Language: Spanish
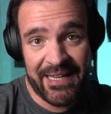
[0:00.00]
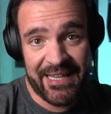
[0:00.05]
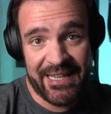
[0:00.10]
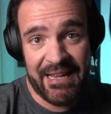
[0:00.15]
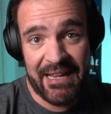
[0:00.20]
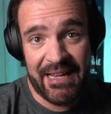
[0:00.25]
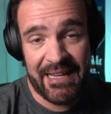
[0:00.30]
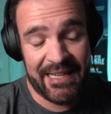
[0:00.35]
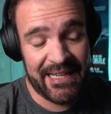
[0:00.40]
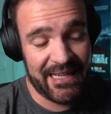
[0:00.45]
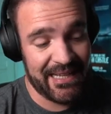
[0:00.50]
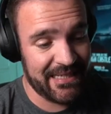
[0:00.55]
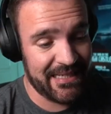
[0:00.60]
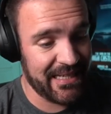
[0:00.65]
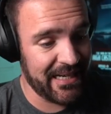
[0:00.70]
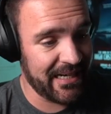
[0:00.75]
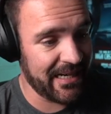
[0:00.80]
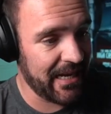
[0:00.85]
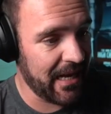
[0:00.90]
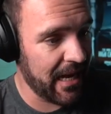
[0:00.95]
quería que
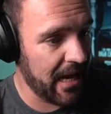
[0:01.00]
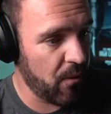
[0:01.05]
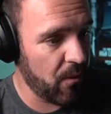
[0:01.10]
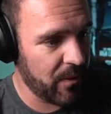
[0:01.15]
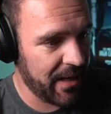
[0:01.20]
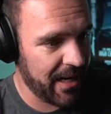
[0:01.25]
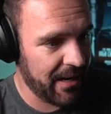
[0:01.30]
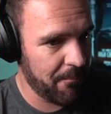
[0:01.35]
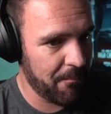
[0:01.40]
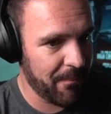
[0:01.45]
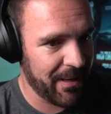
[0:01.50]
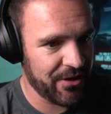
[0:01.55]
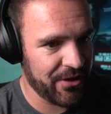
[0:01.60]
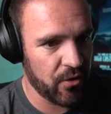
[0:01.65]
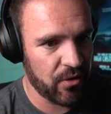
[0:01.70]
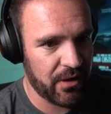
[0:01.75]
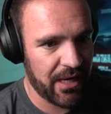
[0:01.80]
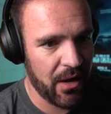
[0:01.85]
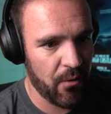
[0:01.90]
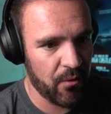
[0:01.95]
llegara a una
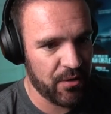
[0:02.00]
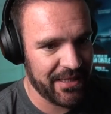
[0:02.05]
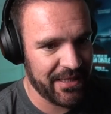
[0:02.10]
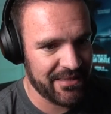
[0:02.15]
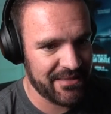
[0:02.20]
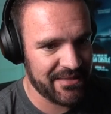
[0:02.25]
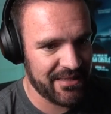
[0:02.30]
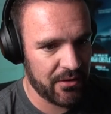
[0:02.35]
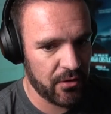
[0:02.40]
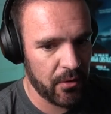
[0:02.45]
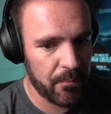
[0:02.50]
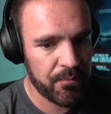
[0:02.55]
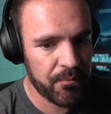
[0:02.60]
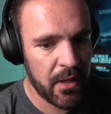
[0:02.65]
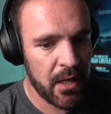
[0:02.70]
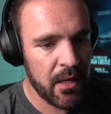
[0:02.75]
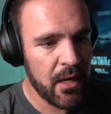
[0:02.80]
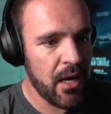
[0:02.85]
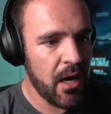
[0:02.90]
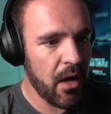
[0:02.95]
mayor audiencia, ¿no?
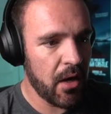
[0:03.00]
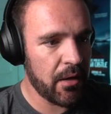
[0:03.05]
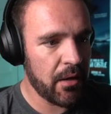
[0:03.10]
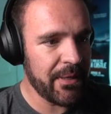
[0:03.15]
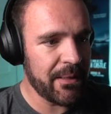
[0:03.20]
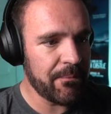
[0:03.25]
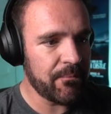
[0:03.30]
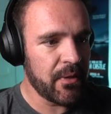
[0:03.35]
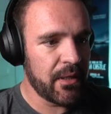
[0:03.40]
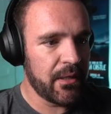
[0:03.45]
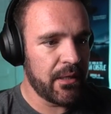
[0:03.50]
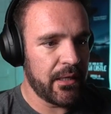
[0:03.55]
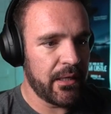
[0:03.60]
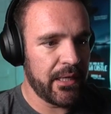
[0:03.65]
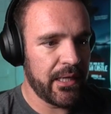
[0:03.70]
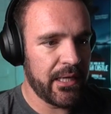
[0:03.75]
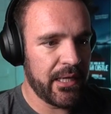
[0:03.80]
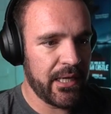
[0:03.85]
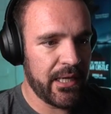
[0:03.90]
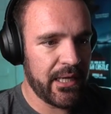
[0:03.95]
Ahora bien,
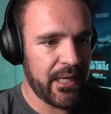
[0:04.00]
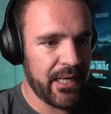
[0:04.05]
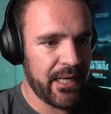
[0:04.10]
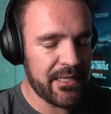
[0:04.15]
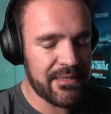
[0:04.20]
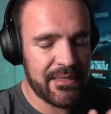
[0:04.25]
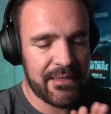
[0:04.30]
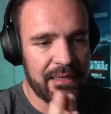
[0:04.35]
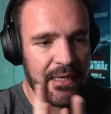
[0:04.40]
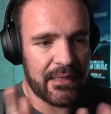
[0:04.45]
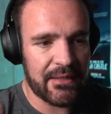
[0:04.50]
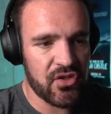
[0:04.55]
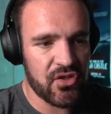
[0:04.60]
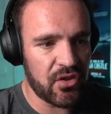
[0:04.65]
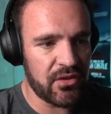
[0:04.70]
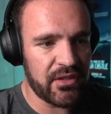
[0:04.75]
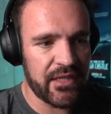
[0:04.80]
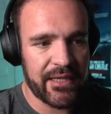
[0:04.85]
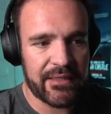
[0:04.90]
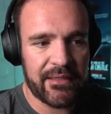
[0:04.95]
eh, esa es la
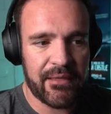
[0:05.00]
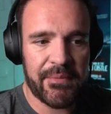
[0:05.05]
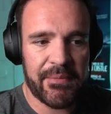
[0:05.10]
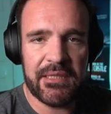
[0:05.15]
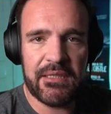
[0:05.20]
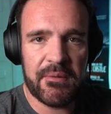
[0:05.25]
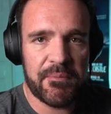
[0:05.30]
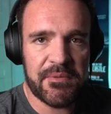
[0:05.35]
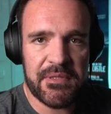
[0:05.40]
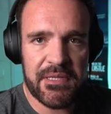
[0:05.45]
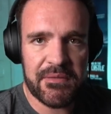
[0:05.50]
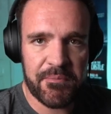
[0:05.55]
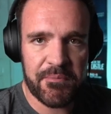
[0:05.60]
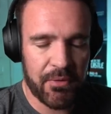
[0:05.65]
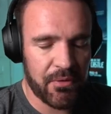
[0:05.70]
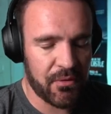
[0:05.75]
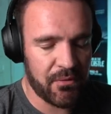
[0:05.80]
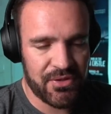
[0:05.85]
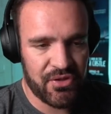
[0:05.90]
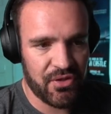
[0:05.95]
razón, directamente pues es
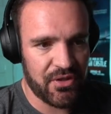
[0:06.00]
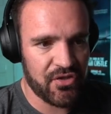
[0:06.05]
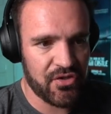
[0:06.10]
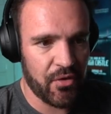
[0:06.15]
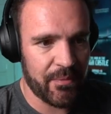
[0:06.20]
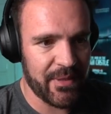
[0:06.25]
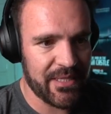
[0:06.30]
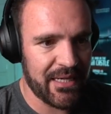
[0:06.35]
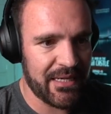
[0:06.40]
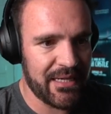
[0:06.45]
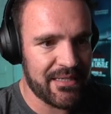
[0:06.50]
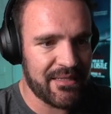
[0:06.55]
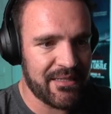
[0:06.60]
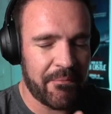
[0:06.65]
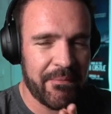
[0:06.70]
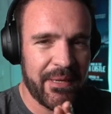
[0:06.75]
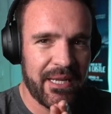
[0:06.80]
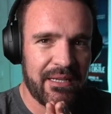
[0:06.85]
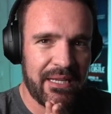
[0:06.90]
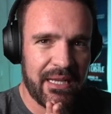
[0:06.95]
por cuestiones comerciales.
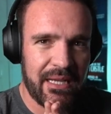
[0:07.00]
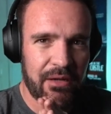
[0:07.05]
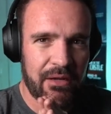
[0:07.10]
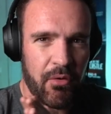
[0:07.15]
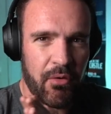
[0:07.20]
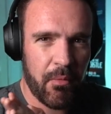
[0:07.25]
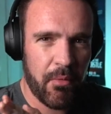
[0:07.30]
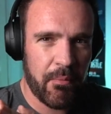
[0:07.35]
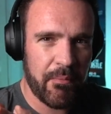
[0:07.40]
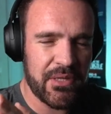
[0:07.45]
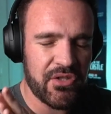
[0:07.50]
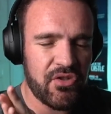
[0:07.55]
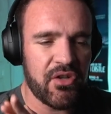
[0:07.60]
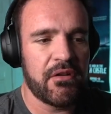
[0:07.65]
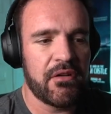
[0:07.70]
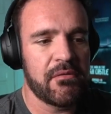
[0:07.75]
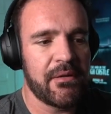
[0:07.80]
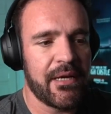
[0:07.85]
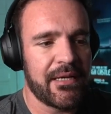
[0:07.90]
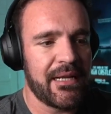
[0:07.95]
También, eh, como mencionó
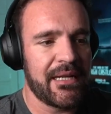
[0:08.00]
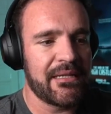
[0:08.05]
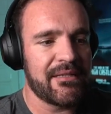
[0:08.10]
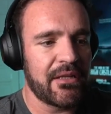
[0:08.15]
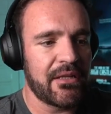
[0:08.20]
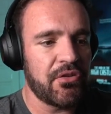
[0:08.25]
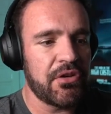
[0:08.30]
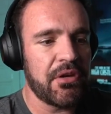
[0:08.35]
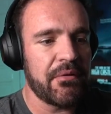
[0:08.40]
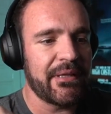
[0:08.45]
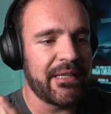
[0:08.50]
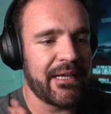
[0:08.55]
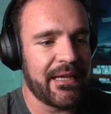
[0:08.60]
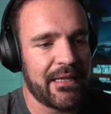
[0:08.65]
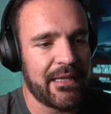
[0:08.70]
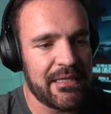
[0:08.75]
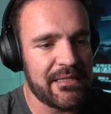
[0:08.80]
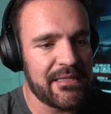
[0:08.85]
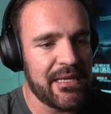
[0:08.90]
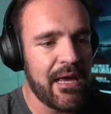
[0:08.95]
Viviana, el centro lleva en
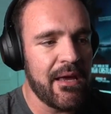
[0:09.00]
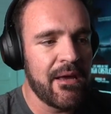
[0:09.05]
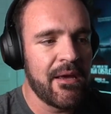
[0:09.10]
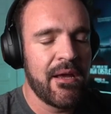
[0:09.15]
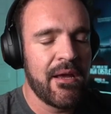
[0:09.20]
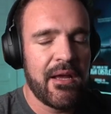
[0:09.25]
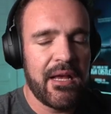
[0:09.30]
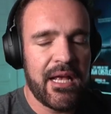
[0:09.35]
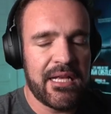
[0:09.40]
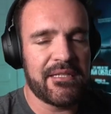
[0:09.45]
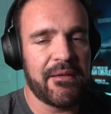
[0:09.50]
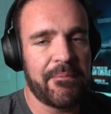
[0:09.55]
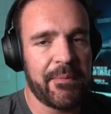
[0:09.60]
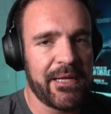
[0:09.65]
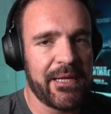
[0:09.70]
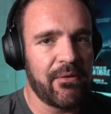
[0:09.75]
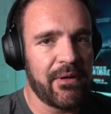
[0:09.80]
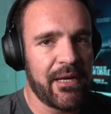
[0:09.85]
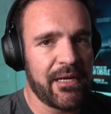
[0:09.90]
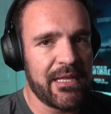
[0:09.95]
decadencia. Esta
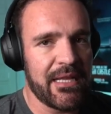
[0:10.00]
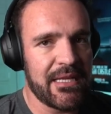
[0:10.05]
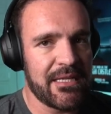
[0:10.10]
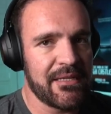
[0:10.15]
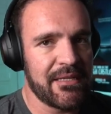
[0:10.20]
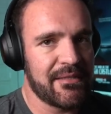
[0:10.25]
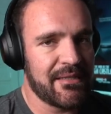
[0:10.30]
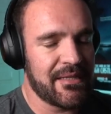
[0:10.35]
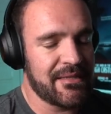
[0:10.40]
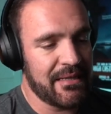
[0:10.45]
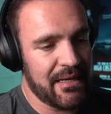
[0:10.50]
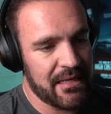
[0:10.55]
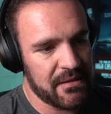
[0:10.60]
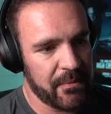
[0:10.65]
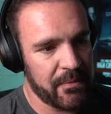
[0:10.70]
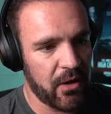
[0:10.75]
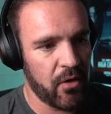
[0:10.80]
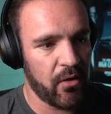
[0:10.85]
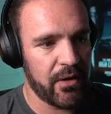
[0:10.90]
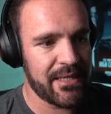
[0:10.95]
película ni de chistes es de las
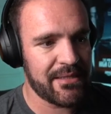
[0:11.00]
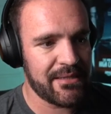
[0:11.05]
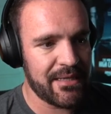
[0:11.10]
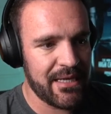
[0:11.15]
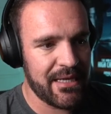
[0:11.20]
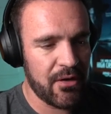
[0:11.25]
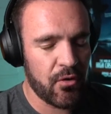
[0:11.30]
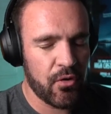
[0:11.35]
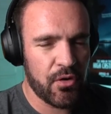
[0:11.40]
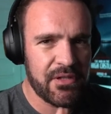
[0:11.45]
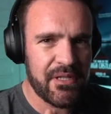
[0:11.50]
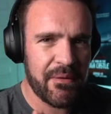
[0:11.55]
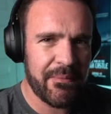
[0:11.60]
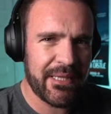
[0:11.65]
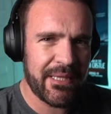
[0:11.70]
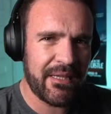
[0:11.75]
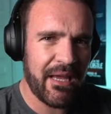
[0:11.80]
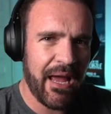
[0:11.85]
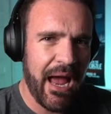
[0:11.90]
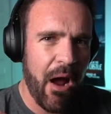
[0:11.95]
mejores. Y
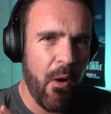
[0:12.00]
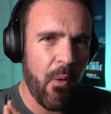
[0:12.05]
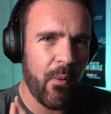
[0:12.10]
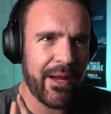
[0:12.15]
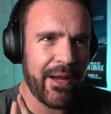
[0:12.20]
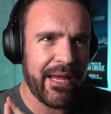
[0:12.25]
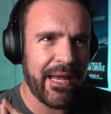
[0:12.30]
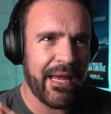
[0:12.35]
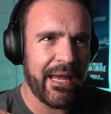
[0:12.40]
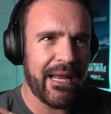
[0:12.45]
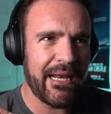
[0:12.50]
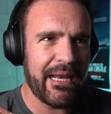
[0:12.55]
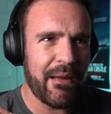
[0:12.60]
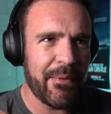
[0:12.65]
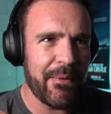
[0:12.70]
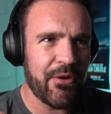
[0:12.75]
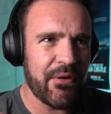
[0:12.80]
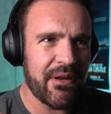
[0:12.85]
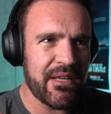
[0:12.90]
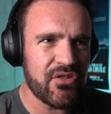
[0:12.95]
curiosamente, aunque la
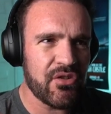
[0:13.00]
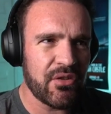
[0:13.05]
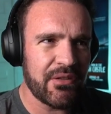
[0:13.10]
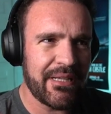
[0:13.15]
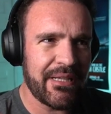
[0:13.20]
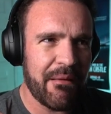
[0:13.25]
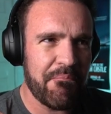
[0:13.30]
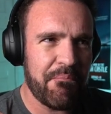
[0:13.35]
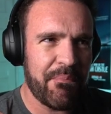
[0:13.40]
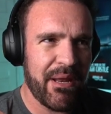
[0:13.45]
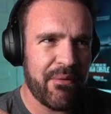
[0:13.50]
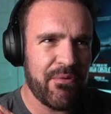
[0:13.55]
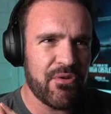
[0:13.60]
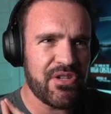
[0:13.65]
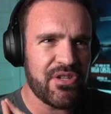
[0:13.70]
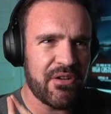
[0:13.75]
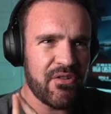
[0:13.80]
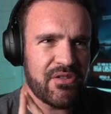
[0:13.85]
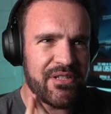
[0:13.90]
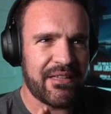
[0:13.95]
mayoría son
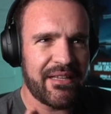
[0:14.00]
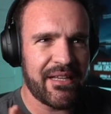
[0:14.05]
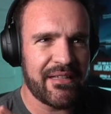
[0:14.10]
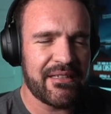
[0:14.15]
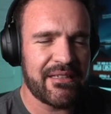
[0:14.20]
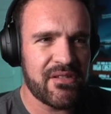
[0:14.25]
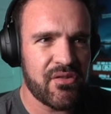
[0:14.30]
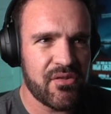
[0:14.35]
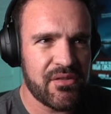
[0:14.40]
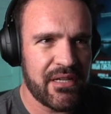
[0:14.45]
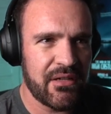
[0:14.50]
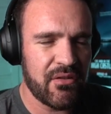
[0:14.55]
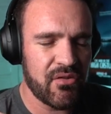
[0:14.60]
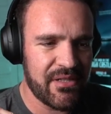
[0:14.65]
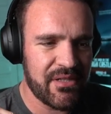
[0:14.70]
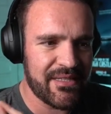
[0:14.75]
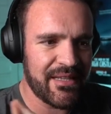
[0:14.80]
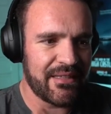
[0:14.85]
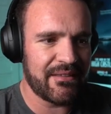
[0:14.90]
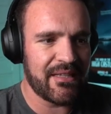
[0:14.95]
previos a los 70 o sea, en los
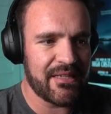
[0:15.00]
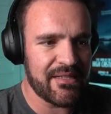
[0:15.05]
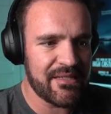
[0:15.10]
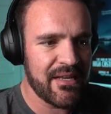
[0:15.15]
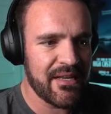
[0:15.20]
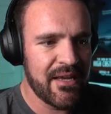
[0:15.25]
60